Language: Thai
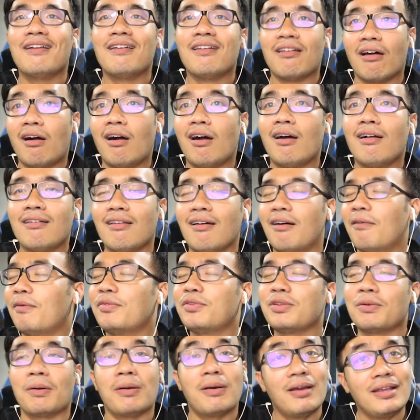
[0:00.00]
หรอเรา
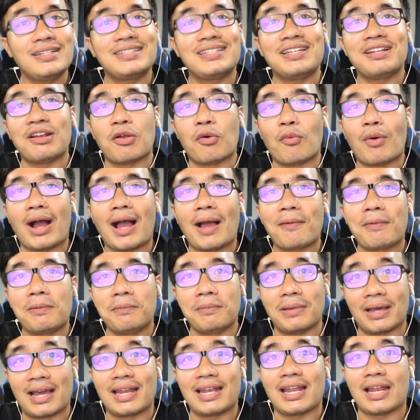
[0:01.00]
รู้สึกว่าเฮ้ย จริงเหรอวะ มัน
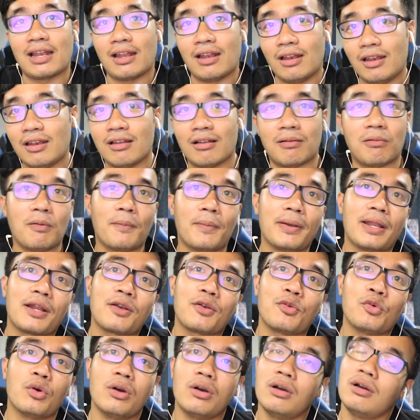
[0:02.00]
เหมือนขนาดนั้นเลยเหรอพอมานั่
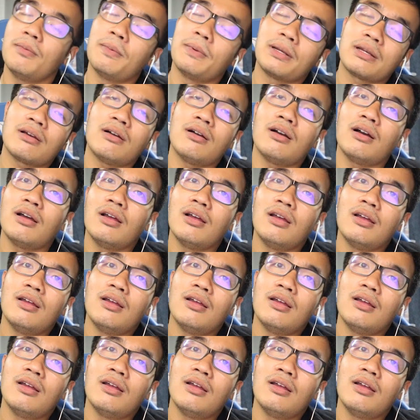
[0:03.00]
งดู เออ มันก็